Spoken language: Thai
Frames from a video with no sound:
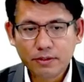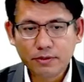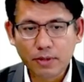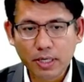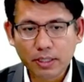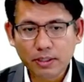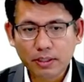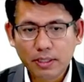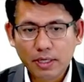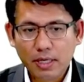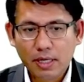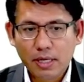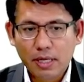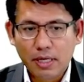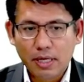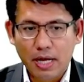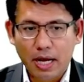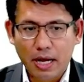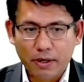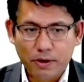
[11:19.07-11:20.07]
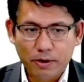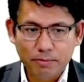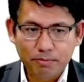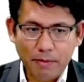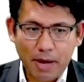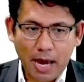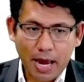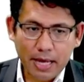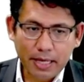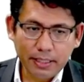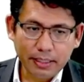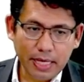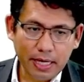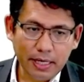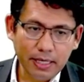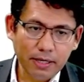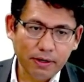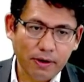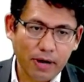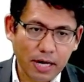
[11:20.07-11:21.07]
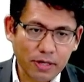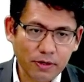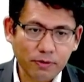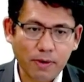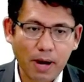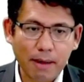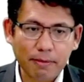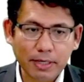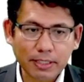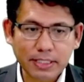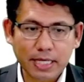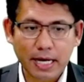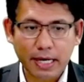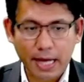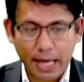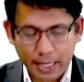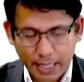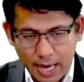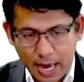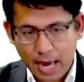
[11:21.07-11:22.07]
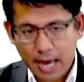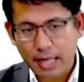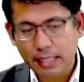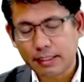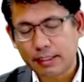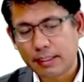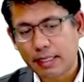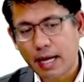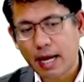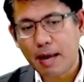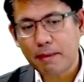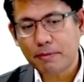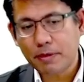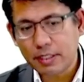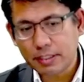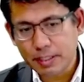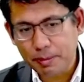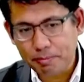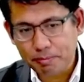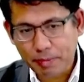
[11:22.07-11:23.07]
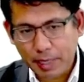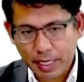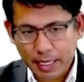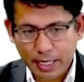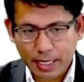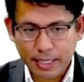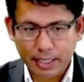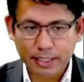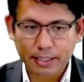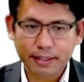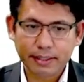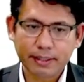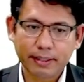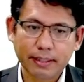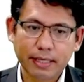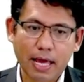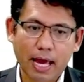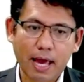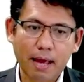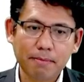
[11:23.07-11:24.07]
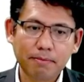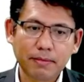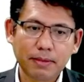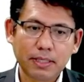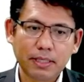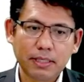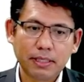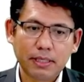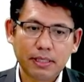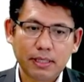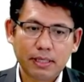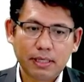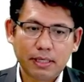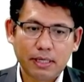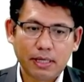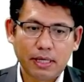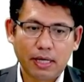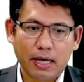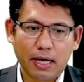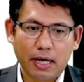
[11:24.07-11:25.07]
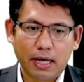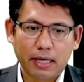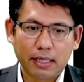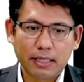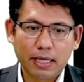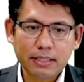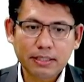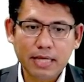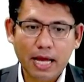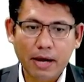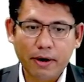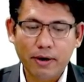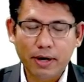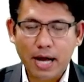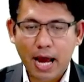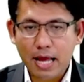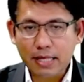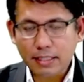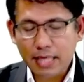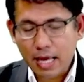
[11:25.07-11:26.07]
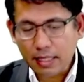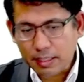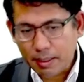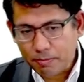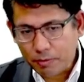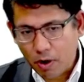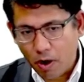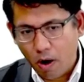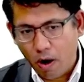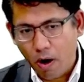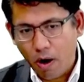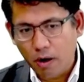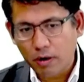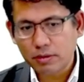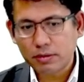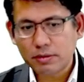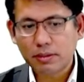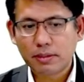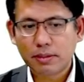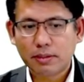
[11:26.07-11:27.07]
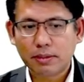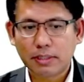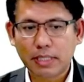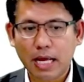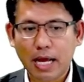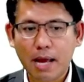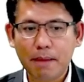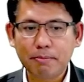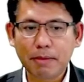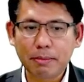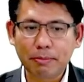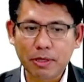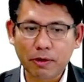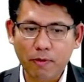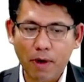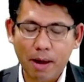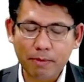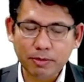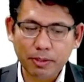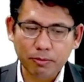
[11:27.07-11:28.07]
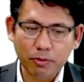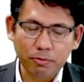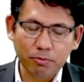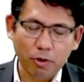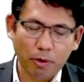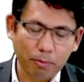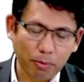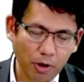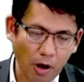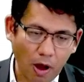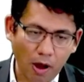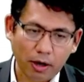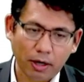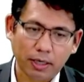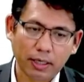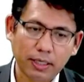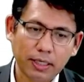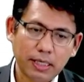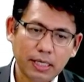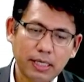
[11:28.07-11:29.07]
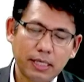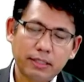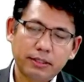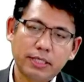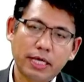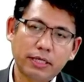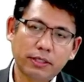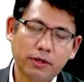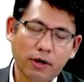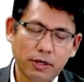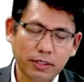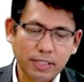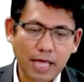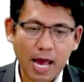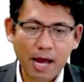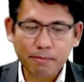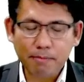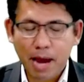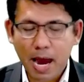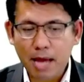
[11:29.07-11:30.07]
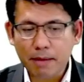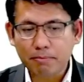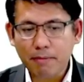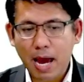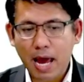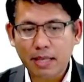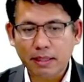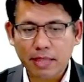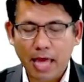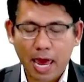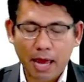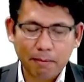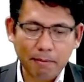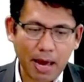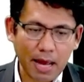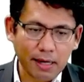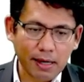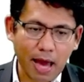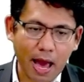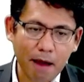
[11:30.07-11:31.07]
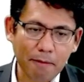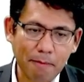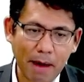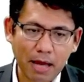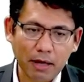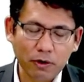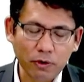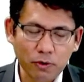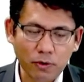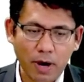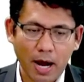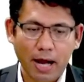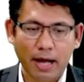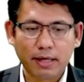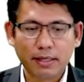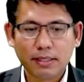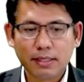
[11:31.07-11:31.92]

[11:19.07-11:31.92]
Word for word: ส่วนกฎหมายในเรื่องของอายุความลักษณะแรงงานนะครับก็10ปีนะครับลักษณะของการจ้างทำของนะครับมันมีความชำรุดบกพร่องเช่นก่อสร้างบ้านแตกบ้านร้าวบ้านรั่ว